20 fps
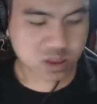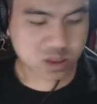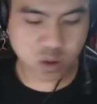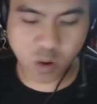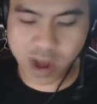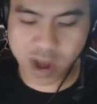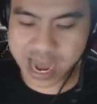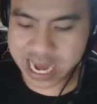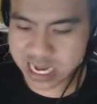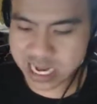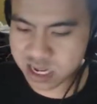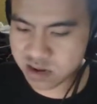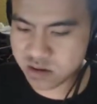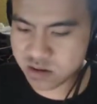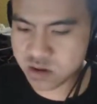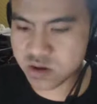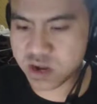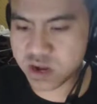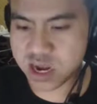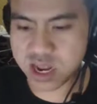toán
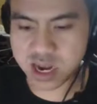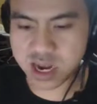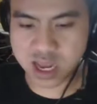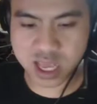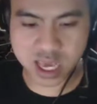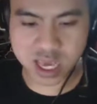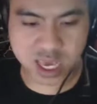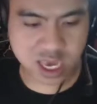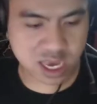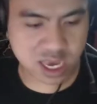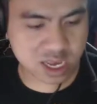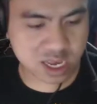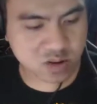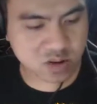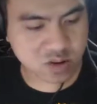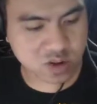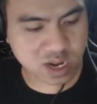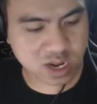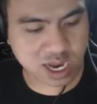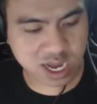rồi là lý
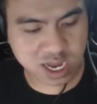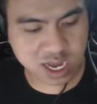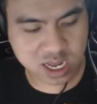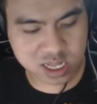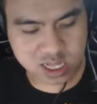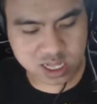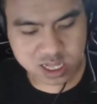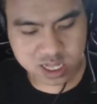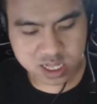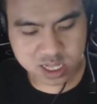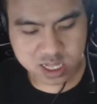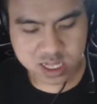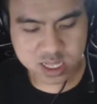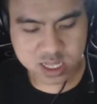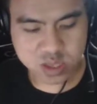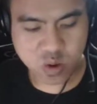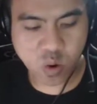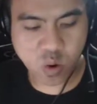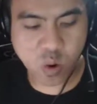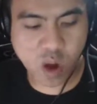rồi là
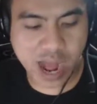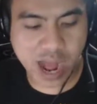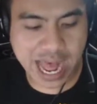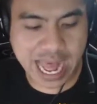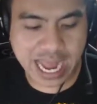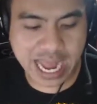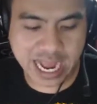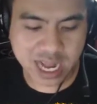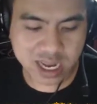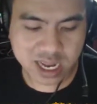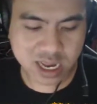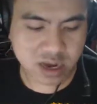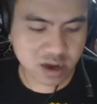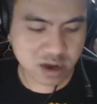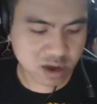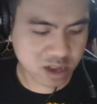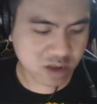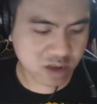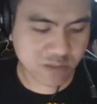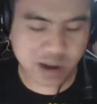hóa các
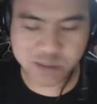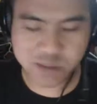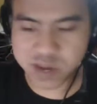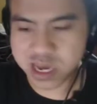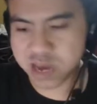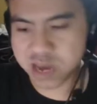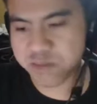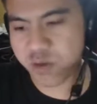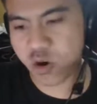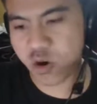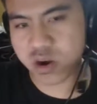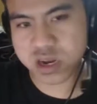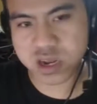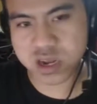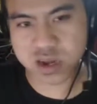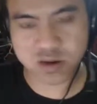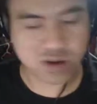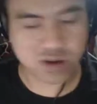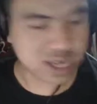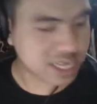thứ nhưng mà mấy cái môn
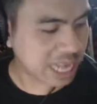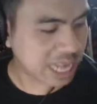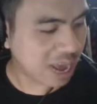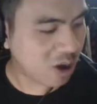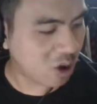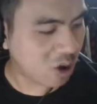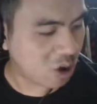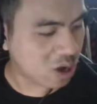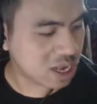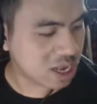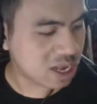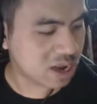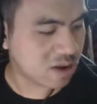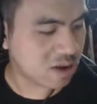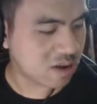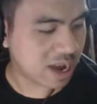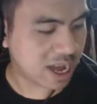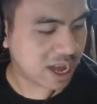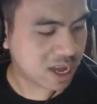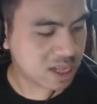như kiểu là xã hội như
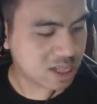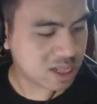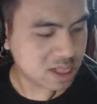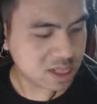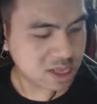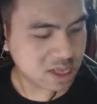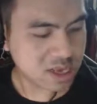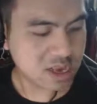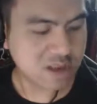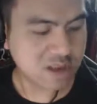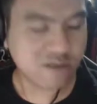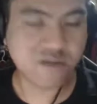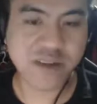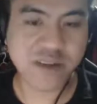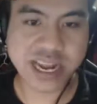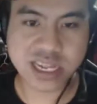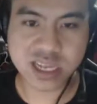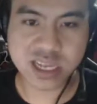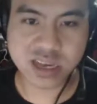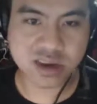kiểu là
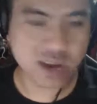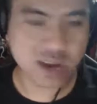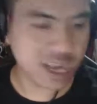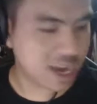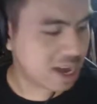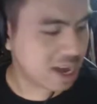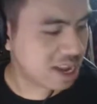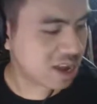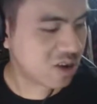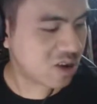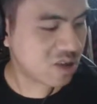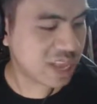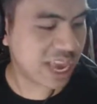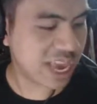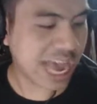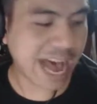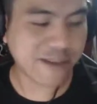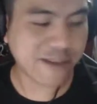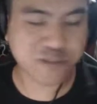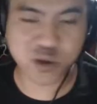văn sử địa thì có thể
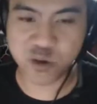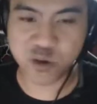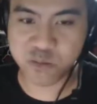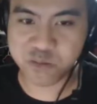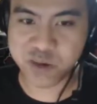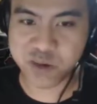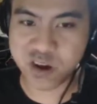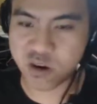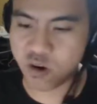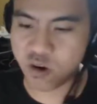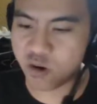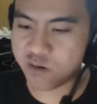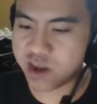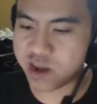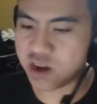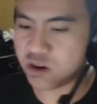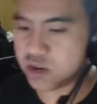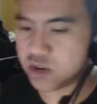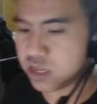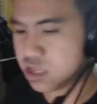áp dụng pro
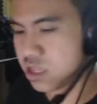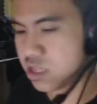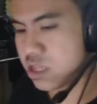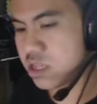vãi lồn